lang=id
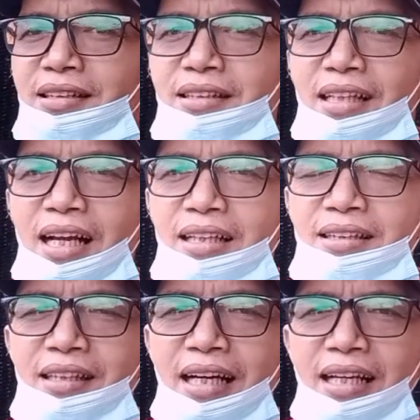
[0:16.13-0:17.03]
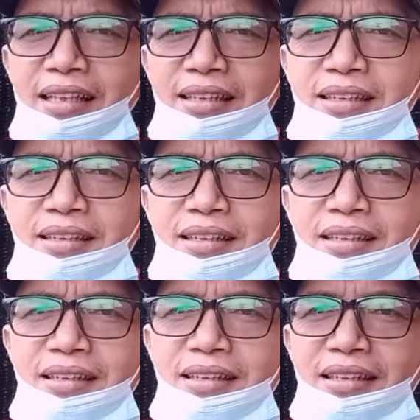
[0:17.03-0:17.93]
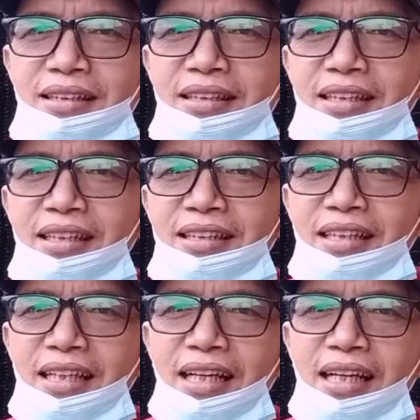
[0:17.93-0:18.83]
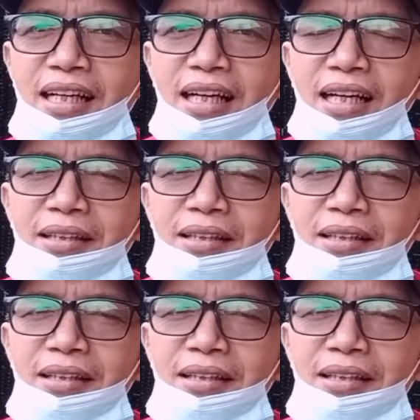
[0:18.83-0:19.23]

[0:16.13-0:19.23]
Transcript: cerah sekali. Eh, ini saya